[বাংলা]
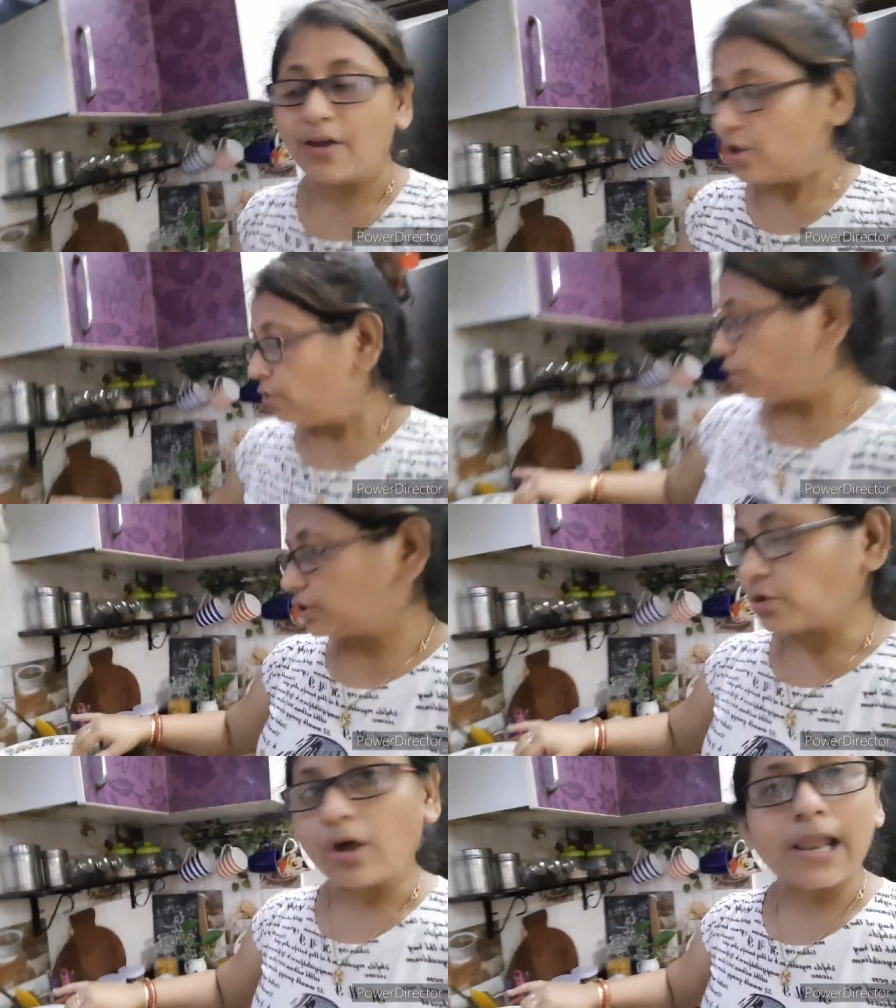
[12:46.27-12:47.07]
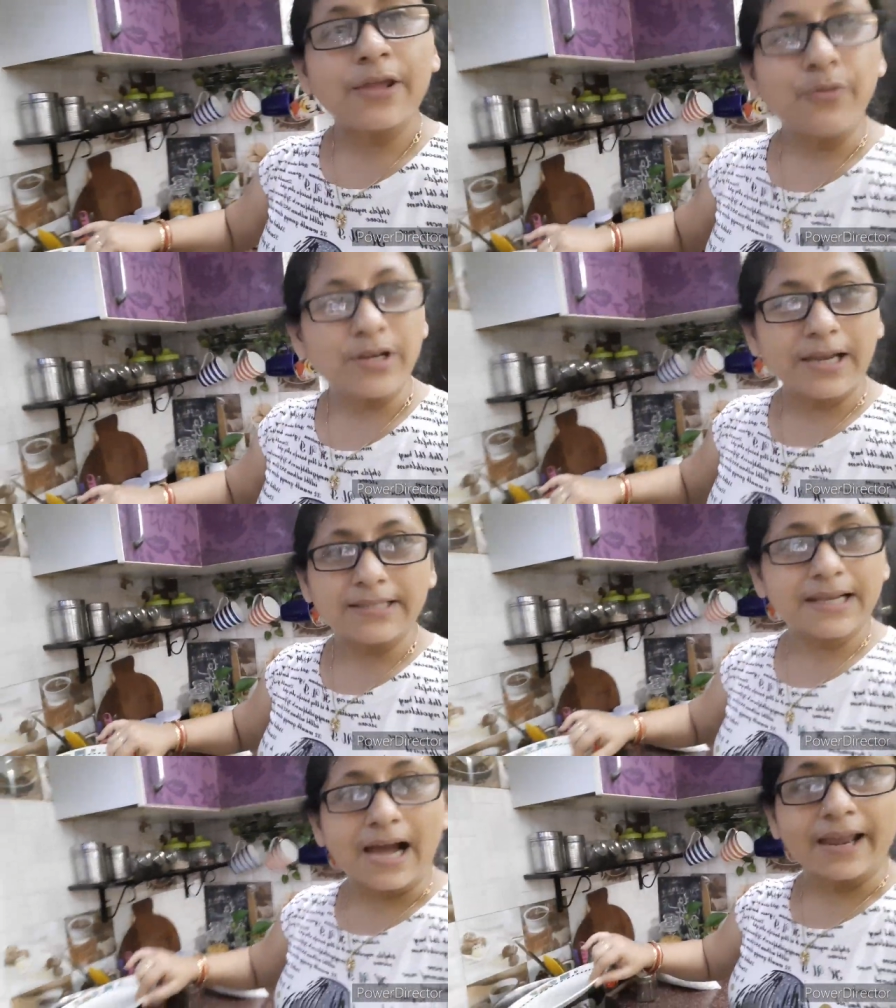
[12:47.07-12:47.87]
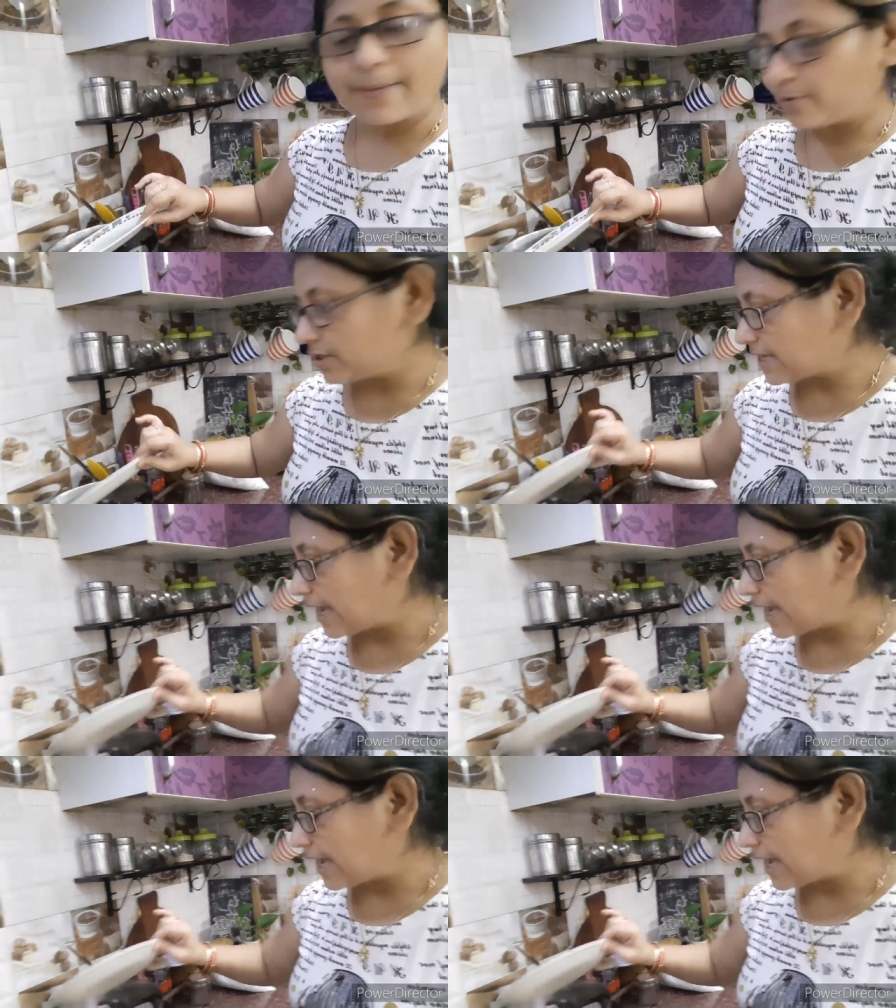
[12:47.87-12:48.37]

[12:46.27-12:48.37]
না ওই তলা রুটিটা যে খারাপ হয়ে